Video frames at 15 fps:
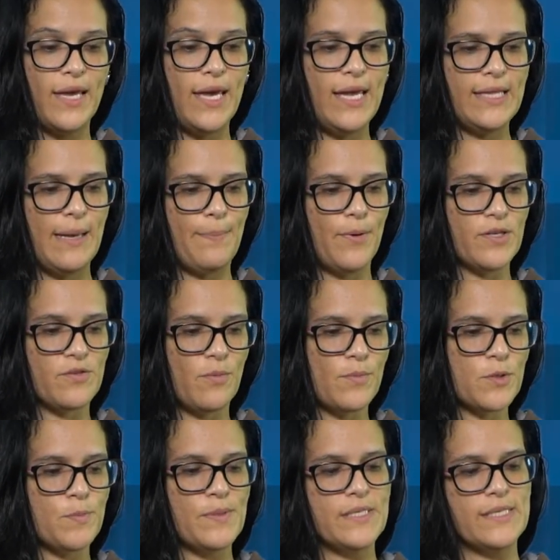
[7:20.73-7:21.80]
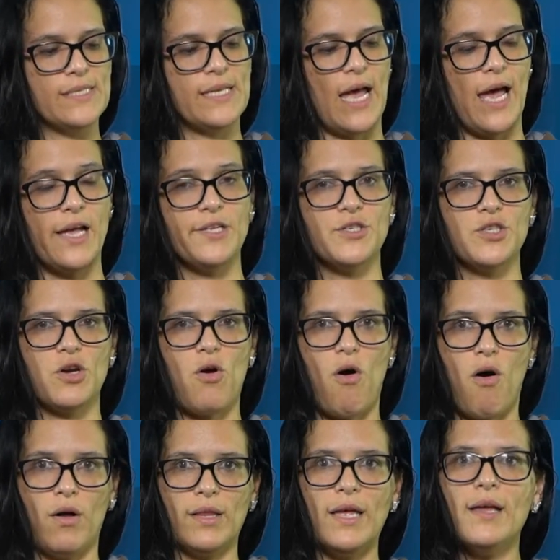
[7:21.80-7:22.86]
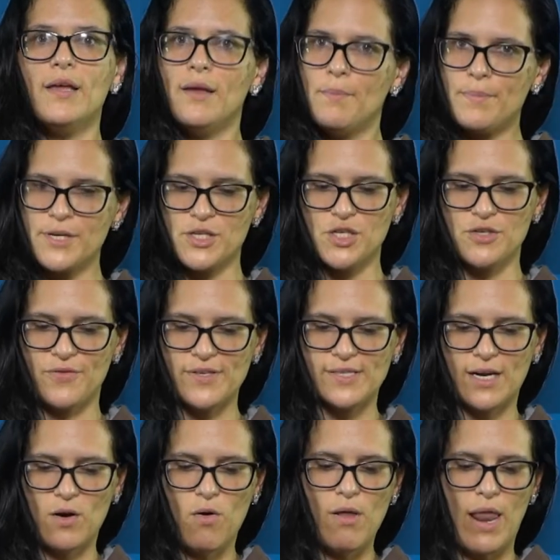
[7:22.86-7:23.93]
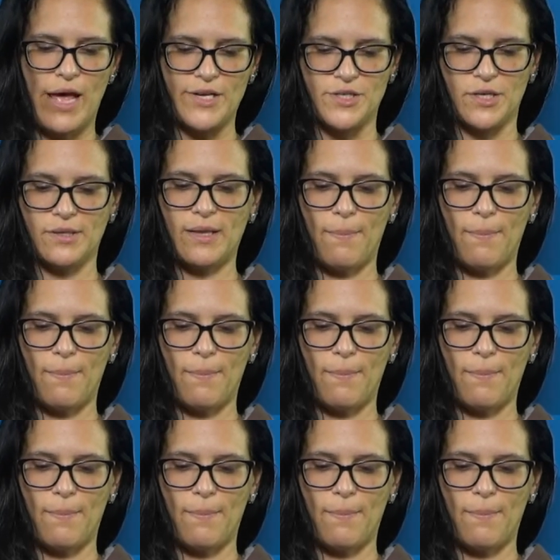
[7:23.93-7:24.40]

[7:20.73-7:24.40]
E depois vamos precisar de cola para a gente fazer a colagem,